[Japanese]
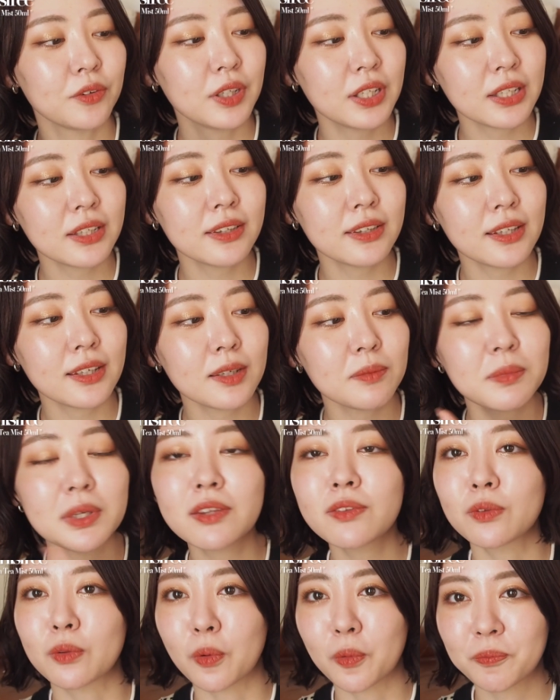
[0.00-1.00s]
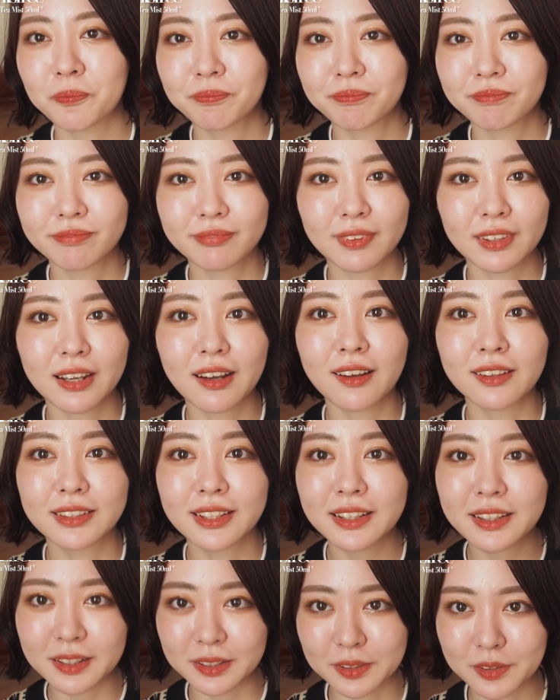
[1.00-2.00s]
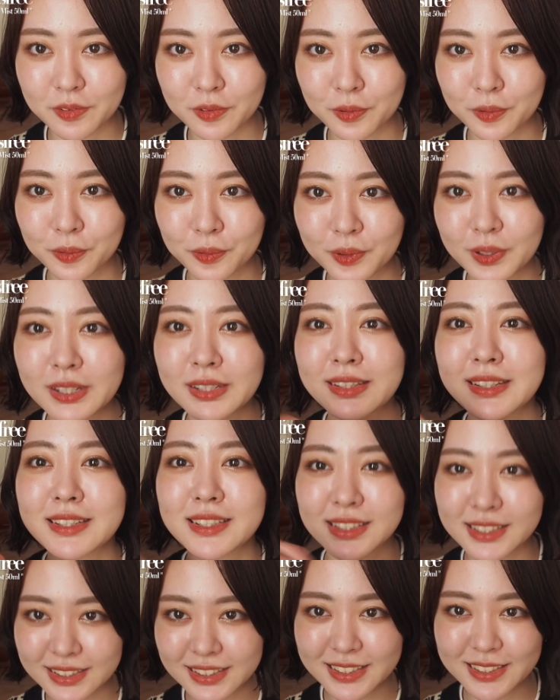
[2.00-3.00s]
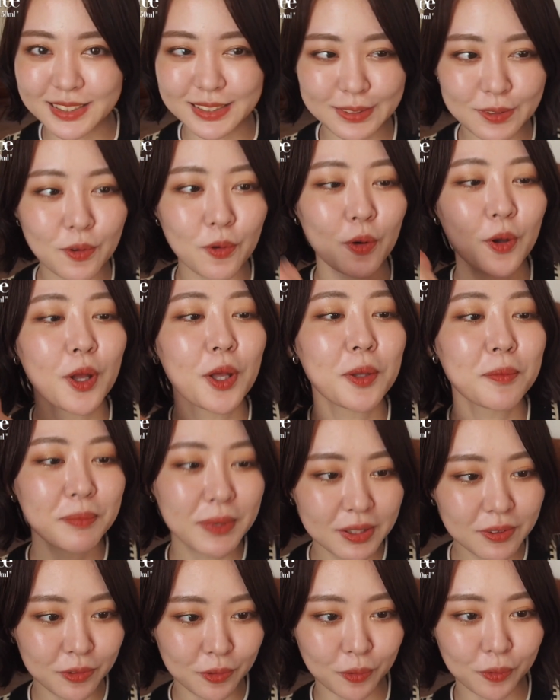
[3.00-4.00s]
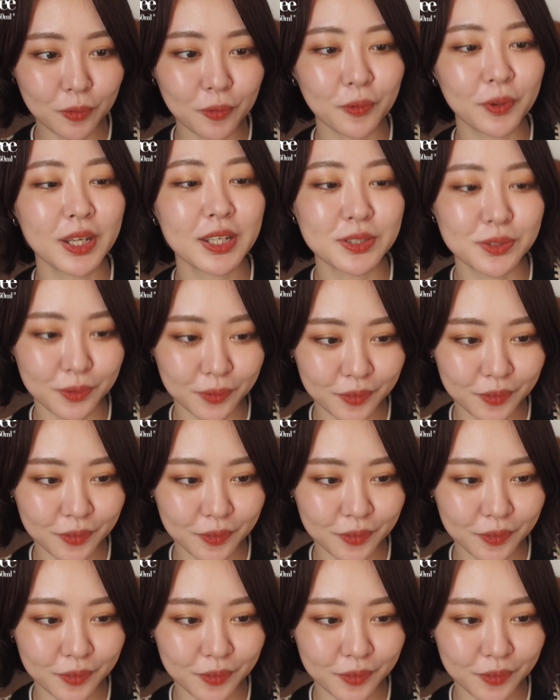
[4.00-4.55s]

リーンティーミストが出てたんですよ。グリーンティーシリーズのミストの化粧